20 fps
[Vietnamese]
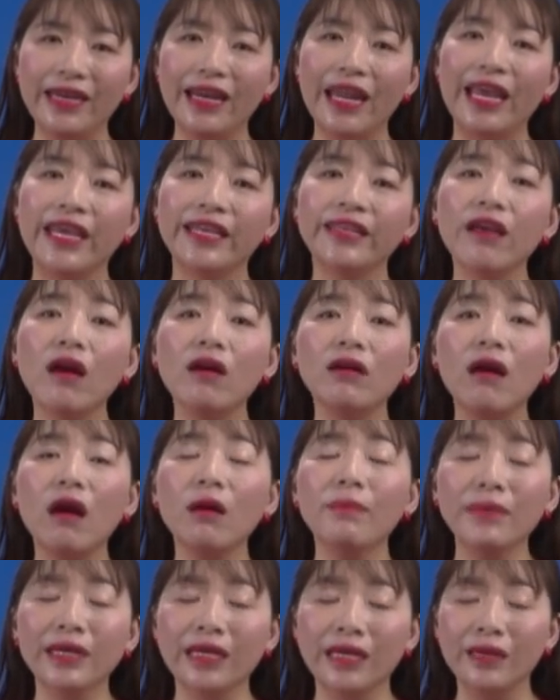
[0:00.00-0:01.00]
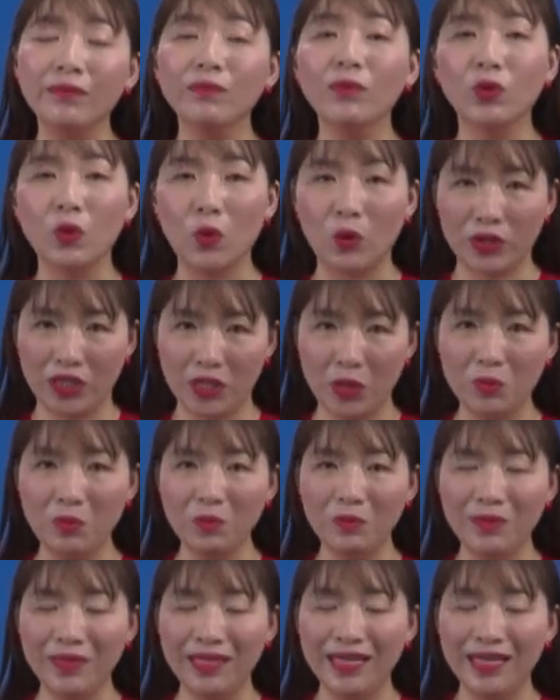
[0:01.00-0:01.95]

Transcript: để cho con mình một cuộc sống.